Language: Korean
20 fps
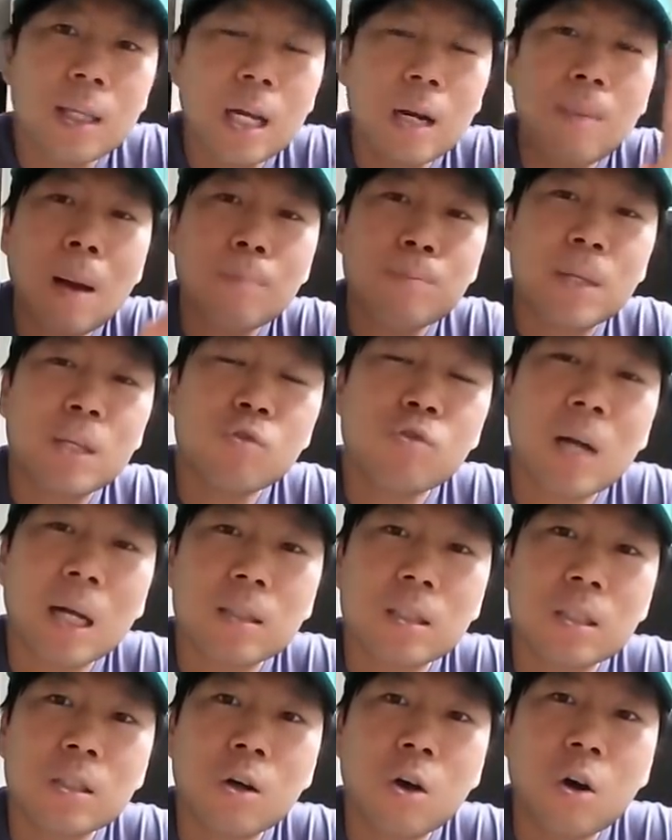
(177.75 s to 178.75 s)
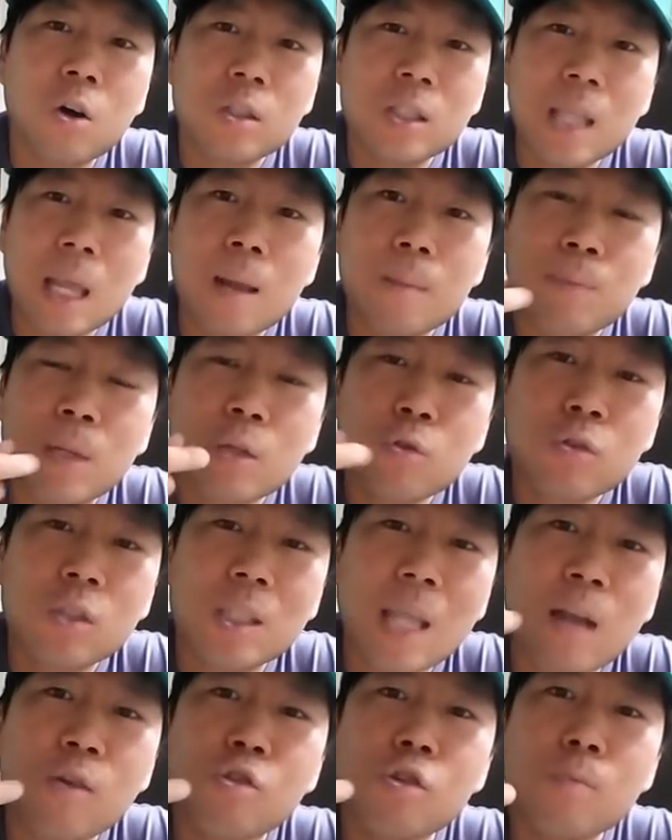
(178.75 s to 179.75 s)
일반 비누 같은 거 비누
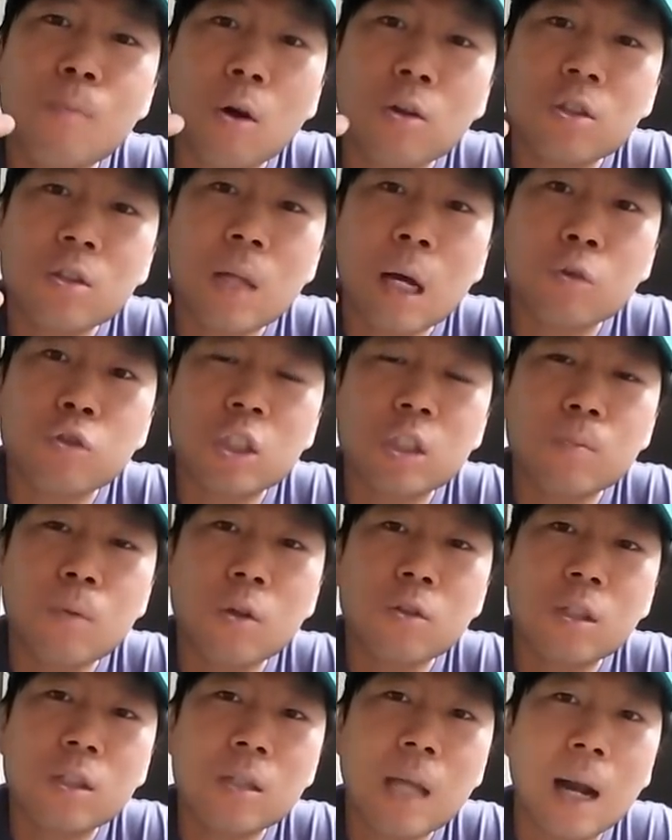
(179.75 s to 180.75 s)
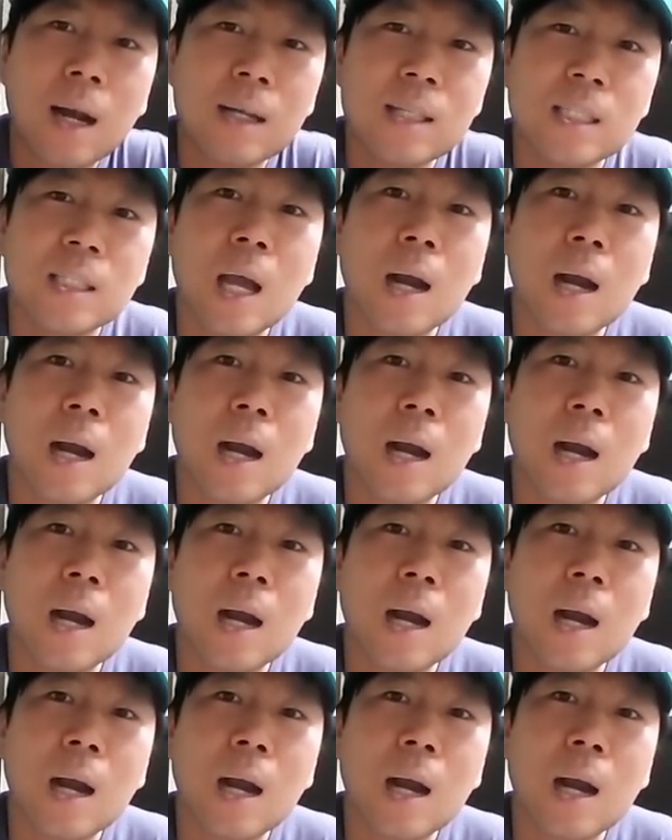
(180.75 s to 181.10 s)
생으로 먹는다고 치면 그 약간